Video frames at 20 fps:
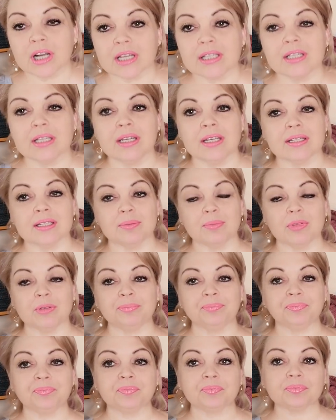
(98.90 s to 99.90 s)
с
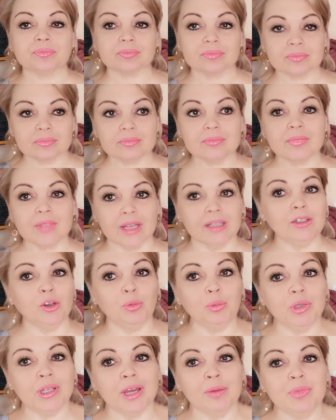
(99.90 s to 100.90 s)
разрезами.
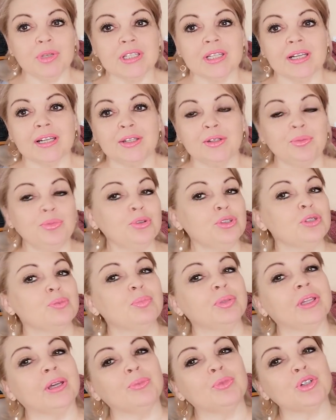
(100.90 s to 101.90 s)
Она у меня обязательно
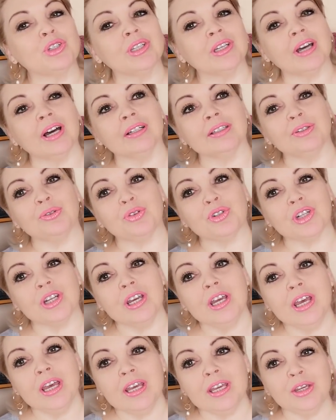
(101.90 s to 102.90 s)
будет, потому что как-то
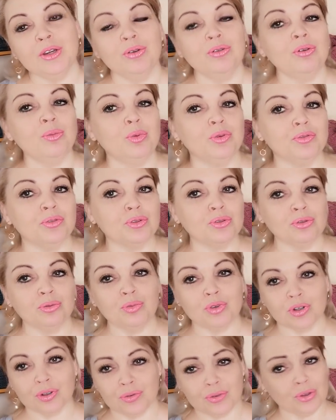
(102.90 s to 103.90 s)
уже и обувь, и
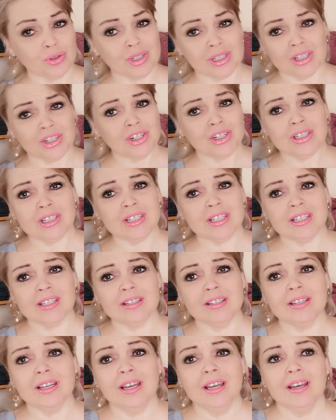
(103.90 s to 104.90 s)
сумочка, все
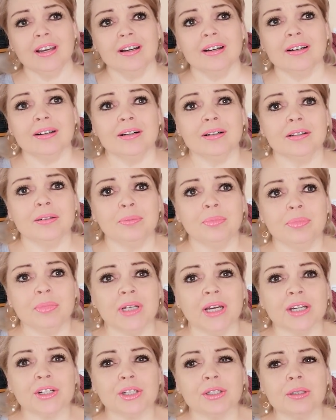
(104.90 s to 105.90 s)
сложилось. И, э,
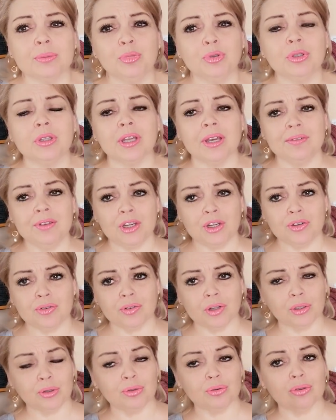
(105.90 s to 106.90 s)
мне кажется, это будет та
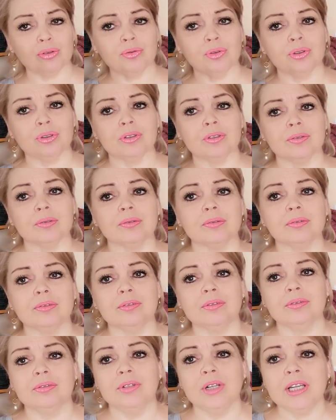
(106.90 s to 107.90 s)
вещь, в которую вот э,
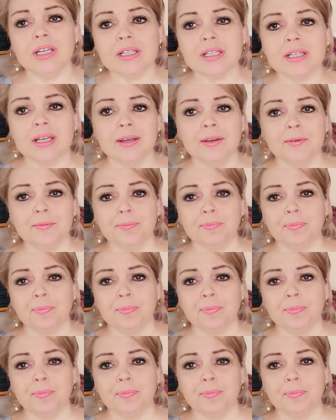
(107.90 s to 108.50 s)
влез,